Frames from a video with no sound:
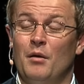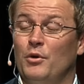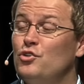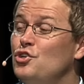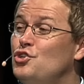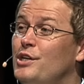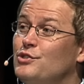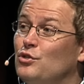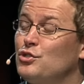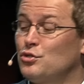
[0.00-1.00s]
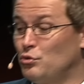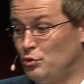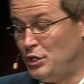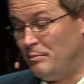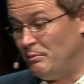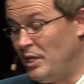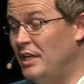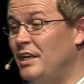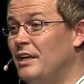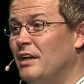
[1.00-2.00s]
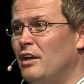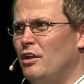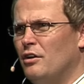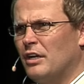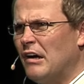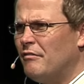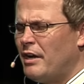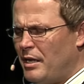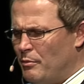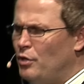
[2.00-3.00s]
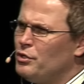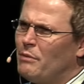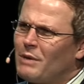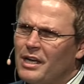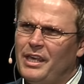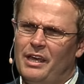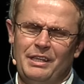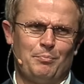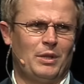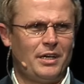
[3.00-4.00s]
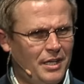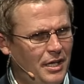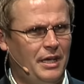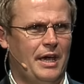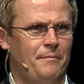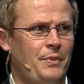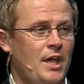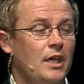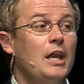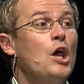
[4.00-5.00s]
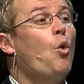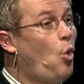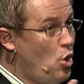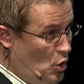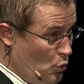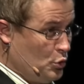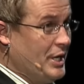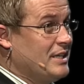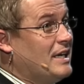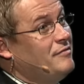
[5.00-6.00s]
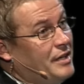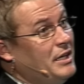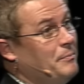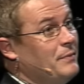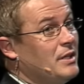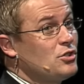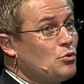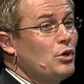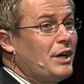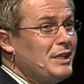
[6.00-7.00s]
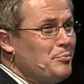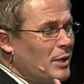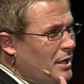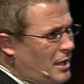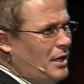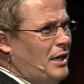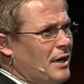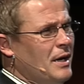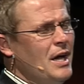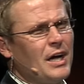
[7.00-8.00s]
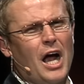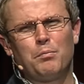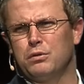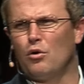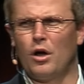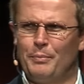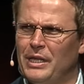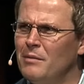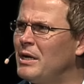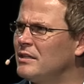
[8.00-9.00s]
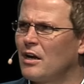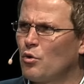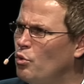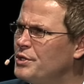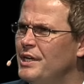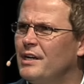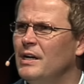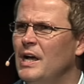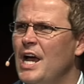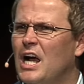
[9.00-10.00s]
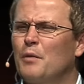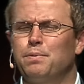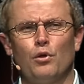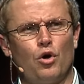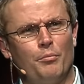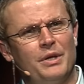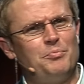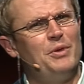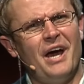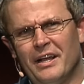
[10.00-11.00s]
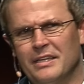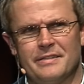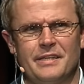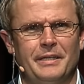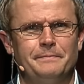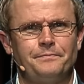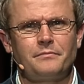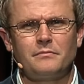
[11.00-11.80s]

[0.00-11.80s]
Мы очень часто судим и говорим людям, какие они плохие, или о людях говорим, насколько они плохие, как плохо принимать наркотик, как плохо быть пьяницей,